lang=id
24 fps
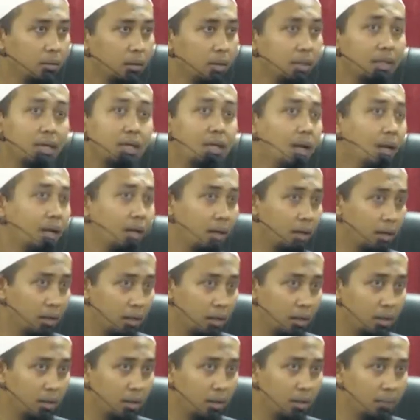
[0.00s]
kita tidak akan
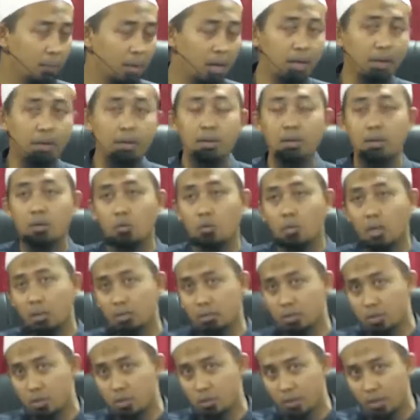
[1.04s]
rela apalagi ini rumah
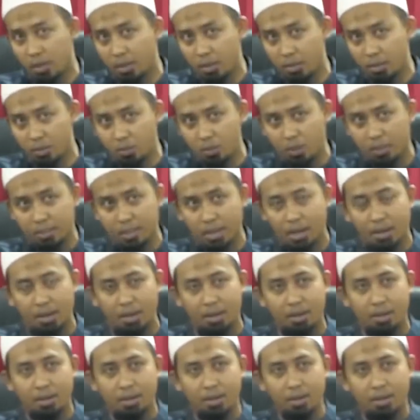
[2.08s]
Allah Subhanahu wa
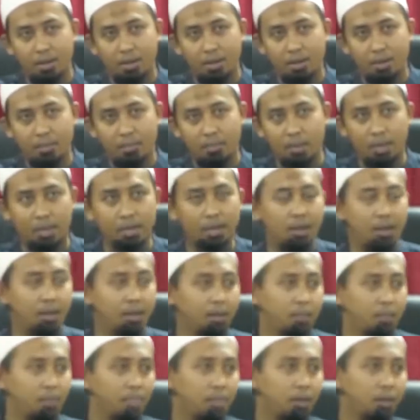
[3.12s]
taala maka
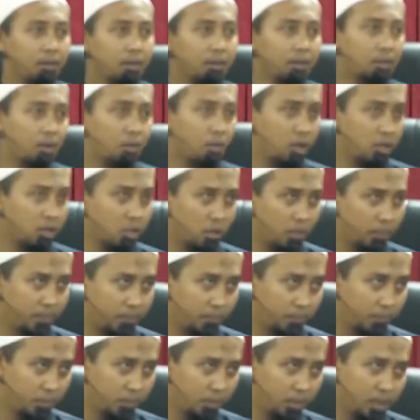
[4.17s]
kita wajib
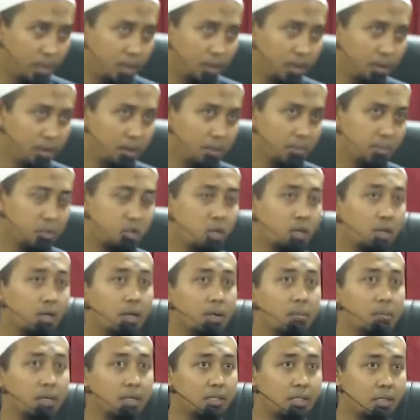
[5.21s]
ya
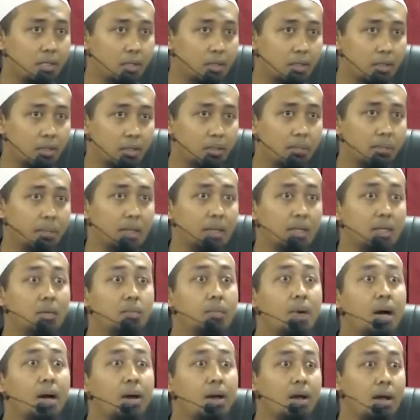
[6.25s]
menjadikan masjid ini tempat
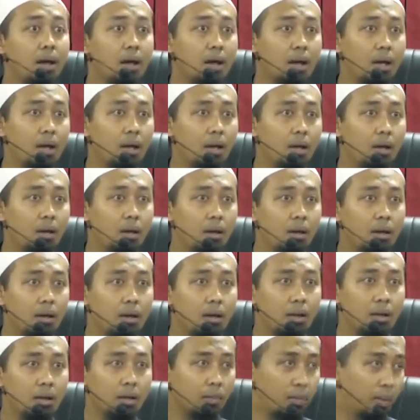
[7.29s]
ibadah
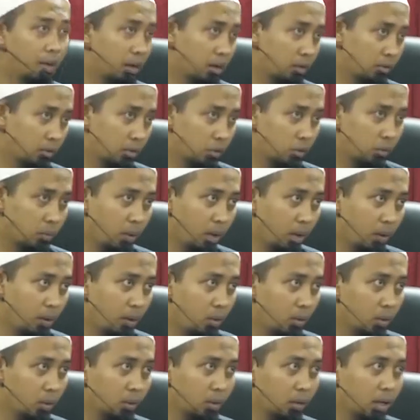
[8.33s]
kepada Allah
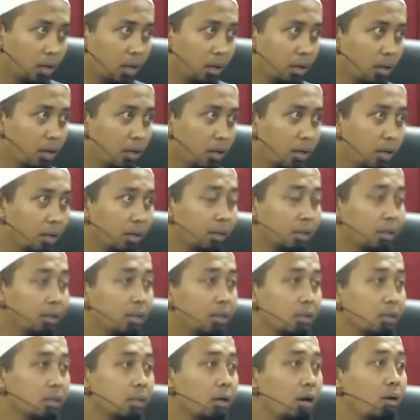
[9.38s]
Subhanahu wa taala
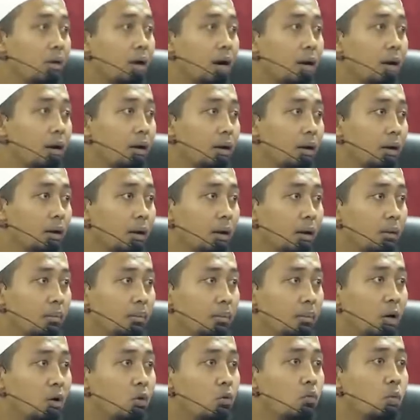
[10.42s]
ketika seorang
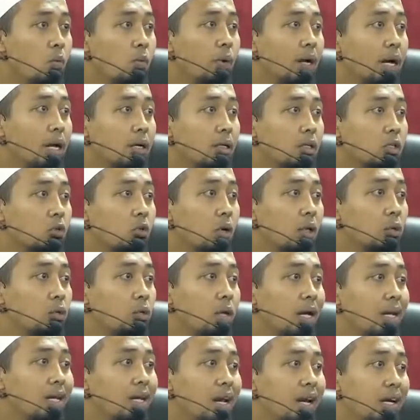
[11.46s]
mengumumkan sesuatu
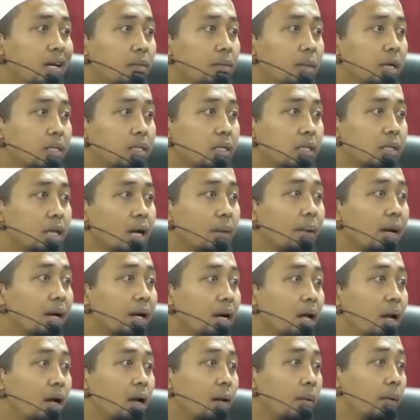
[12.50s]
yang hilang di masjid apakah
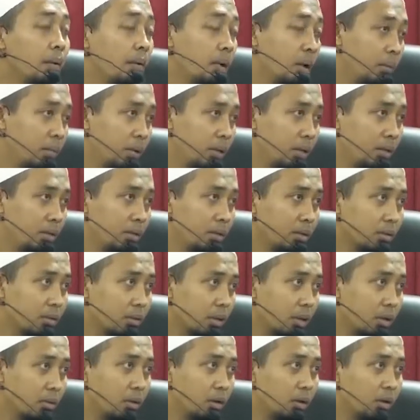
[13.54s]
ada Nabi
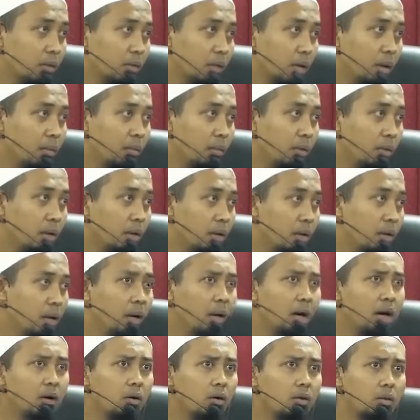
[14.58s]
sallallahu alaihi wasallam
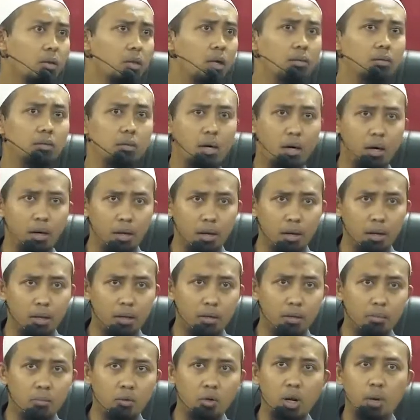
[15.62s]
la raddallahu ilaih
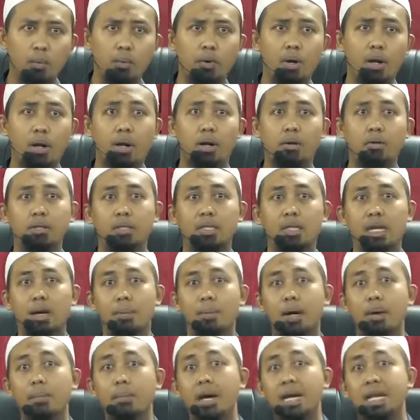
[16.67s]
mudah-mudahan Allah tidak
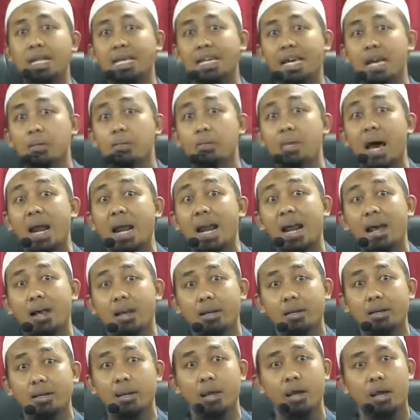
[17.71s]
mengembalikan barang
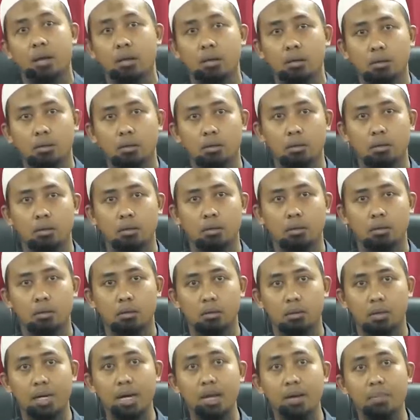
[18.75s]
dia
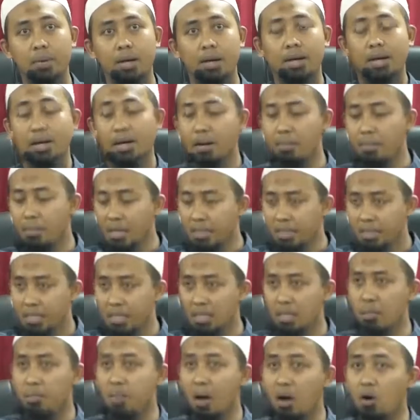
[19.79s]
kenapa karena
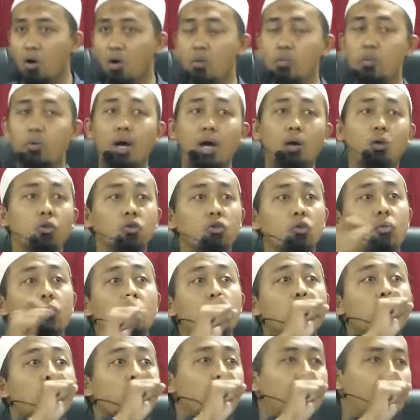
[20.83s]
masjid dibangun bukan untuk
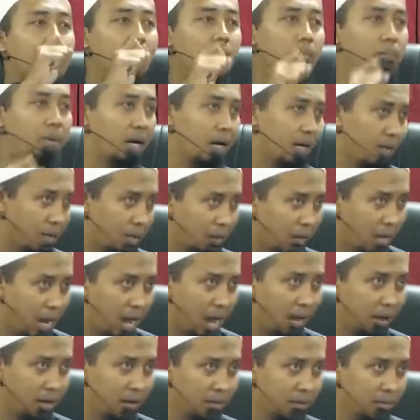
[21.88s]
mengumumkan barang yang
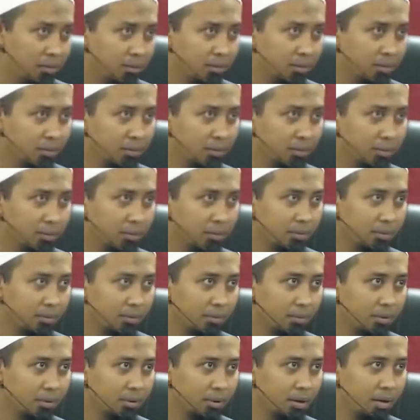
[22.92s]
hilang
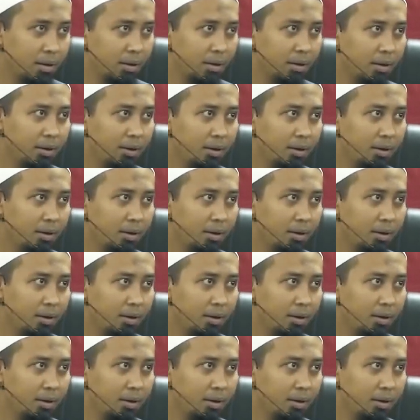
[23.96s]
ya